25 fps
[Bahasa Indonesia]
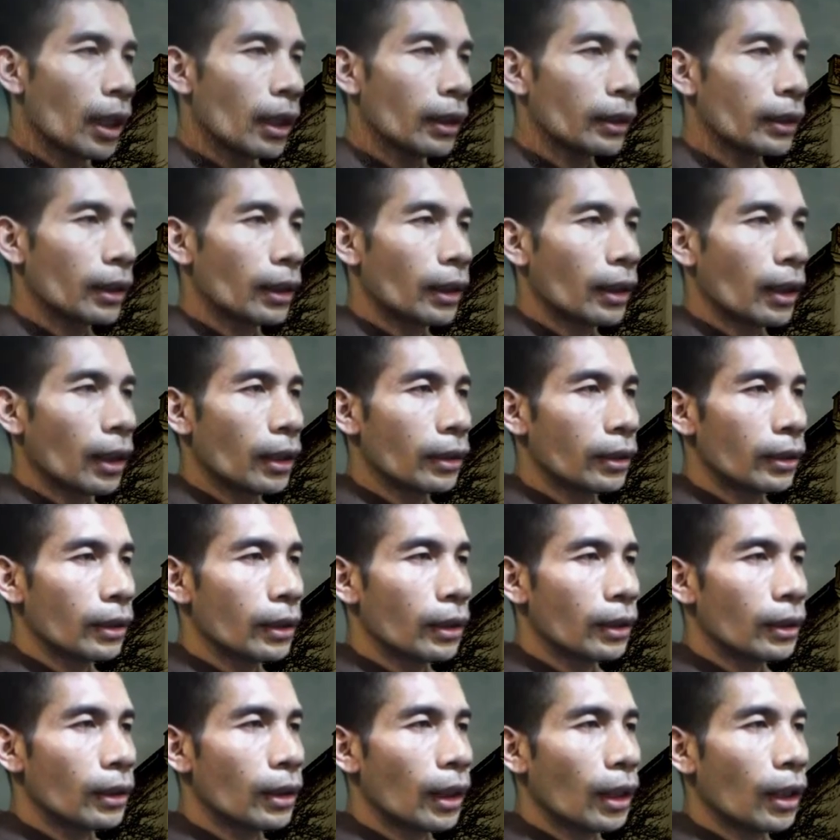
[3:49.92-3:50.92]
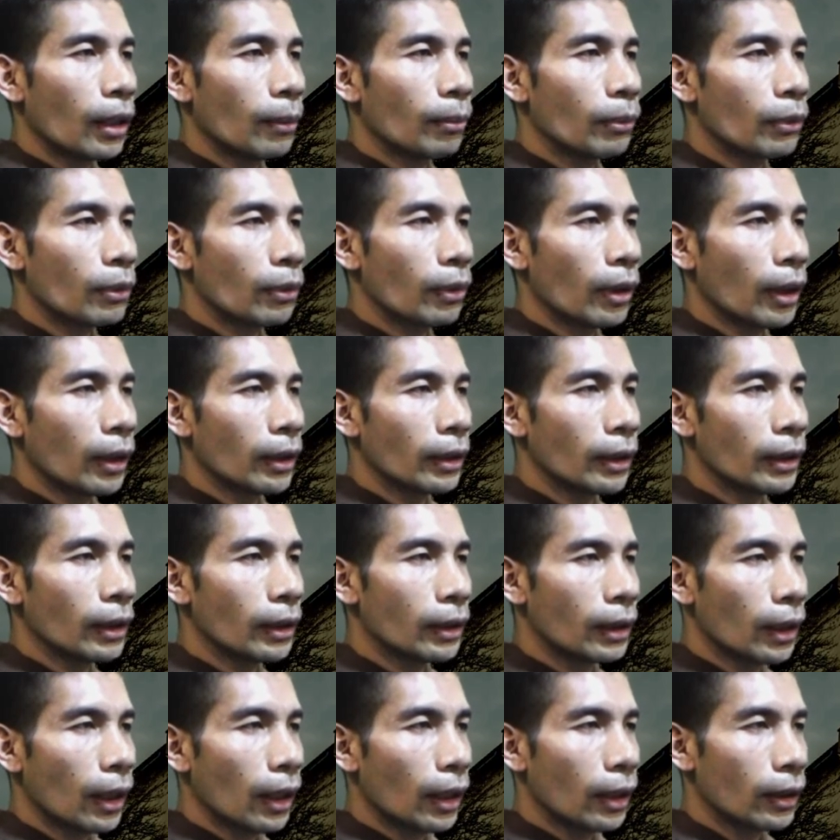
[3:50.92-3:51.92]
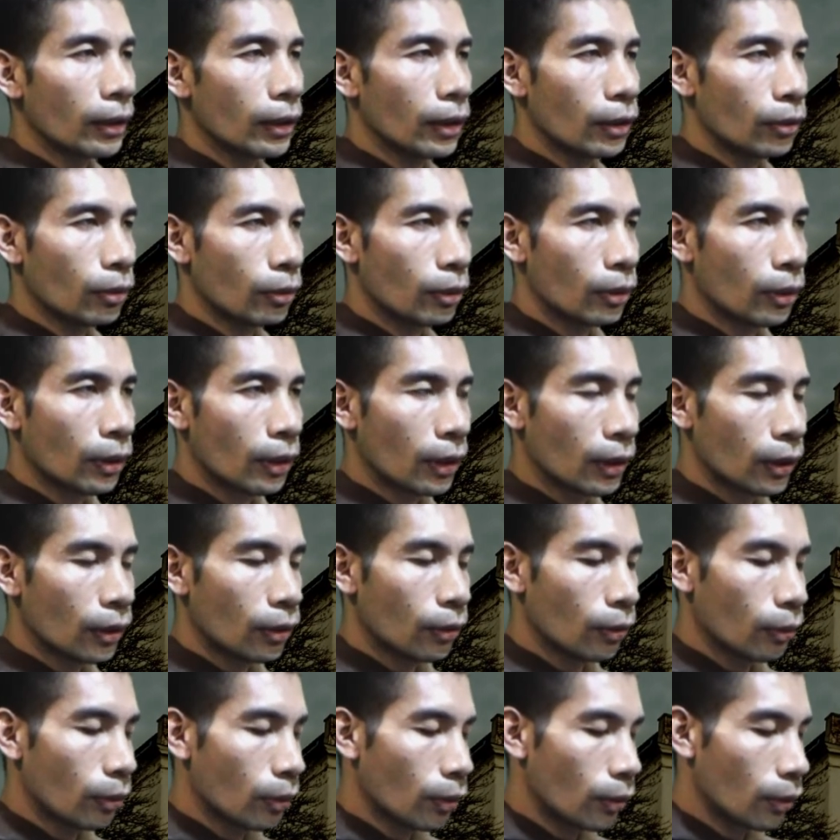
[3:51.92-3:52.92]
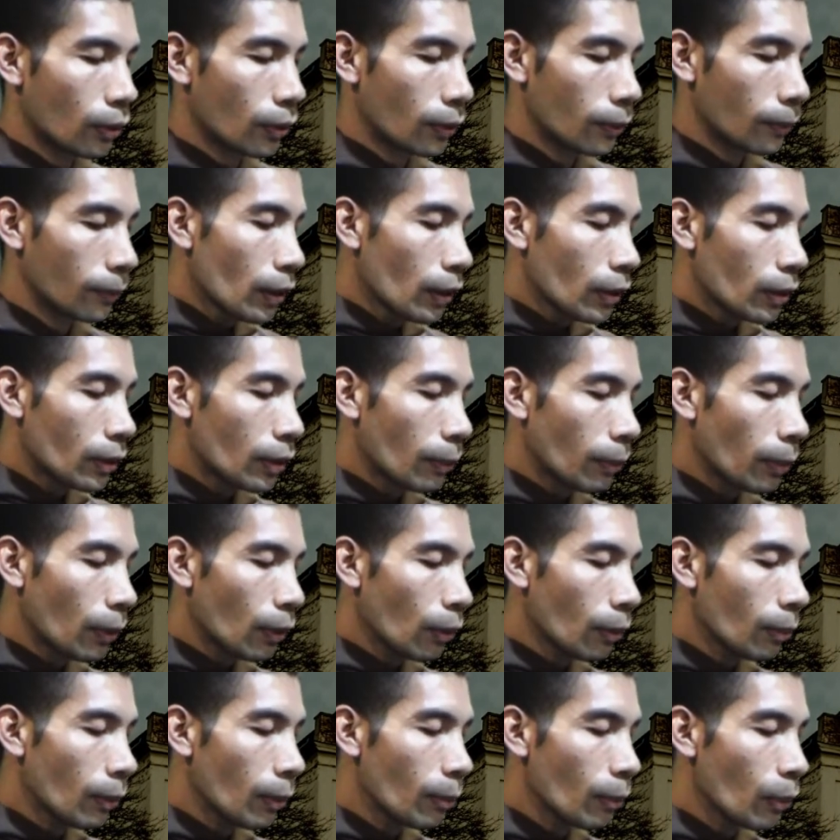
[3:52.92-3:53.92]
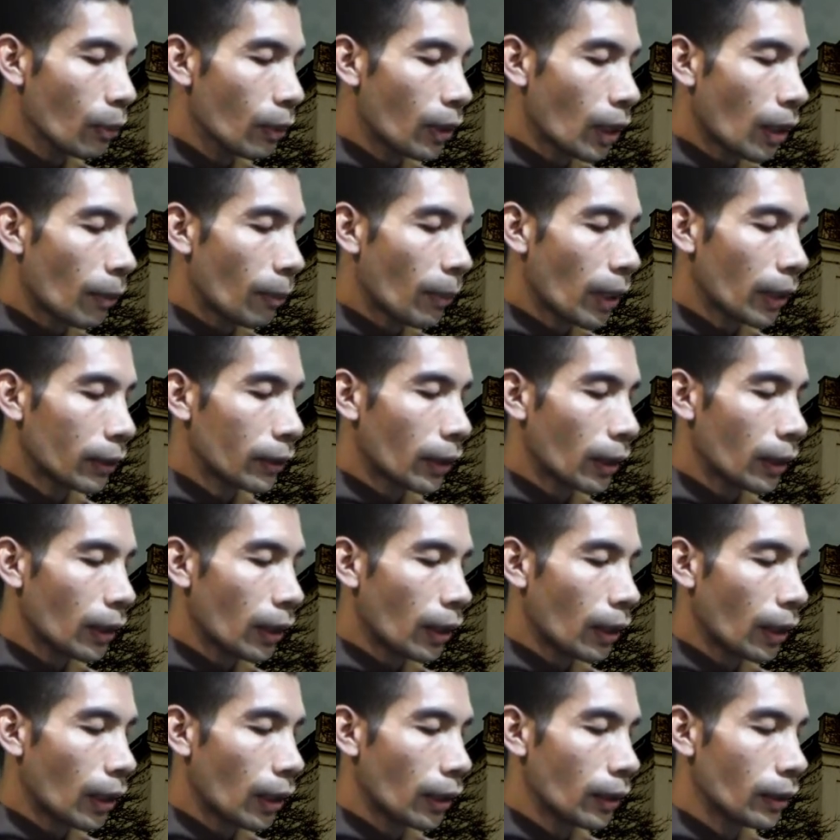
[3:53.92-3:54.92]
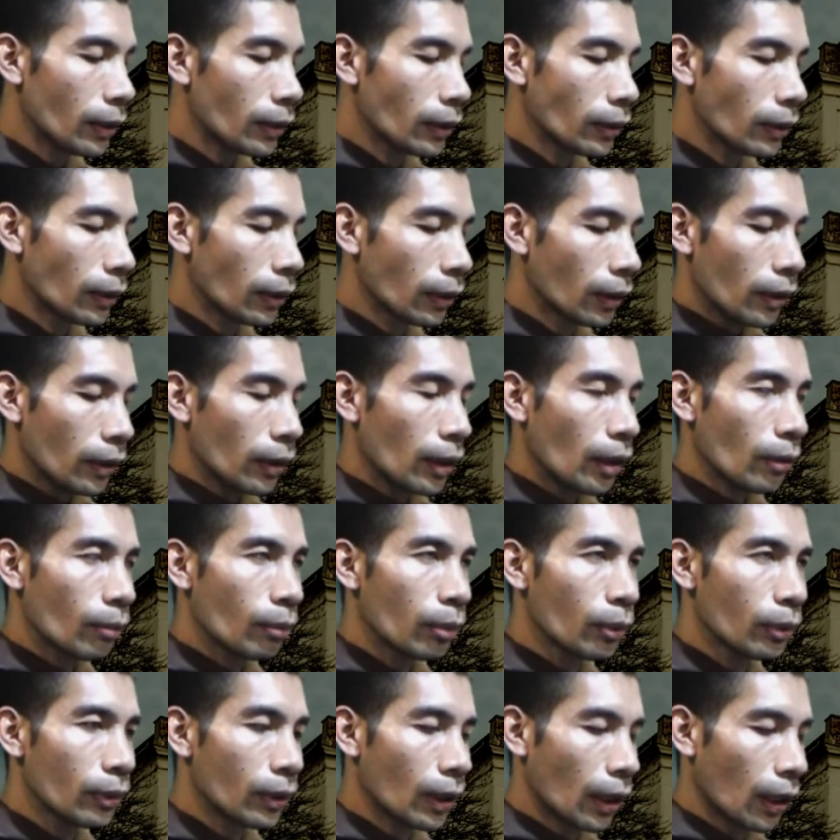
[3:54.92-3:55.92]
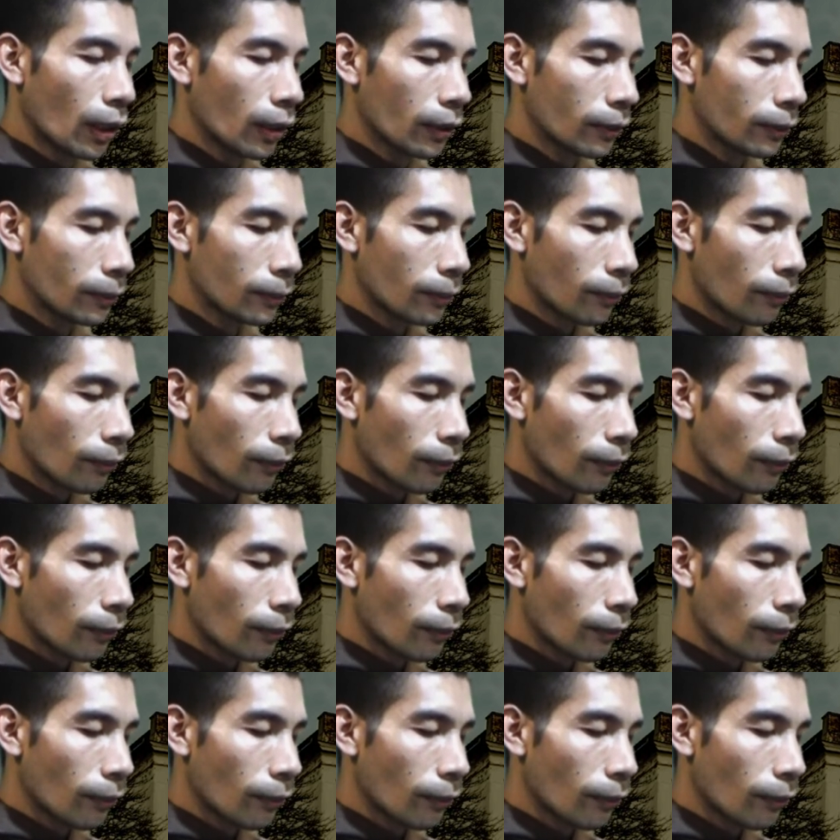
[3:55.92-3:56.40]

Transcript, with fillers: yang terkasih dalam Tuhan kita Yesus Kristus, sebelum membuka mata yang lain yang buta,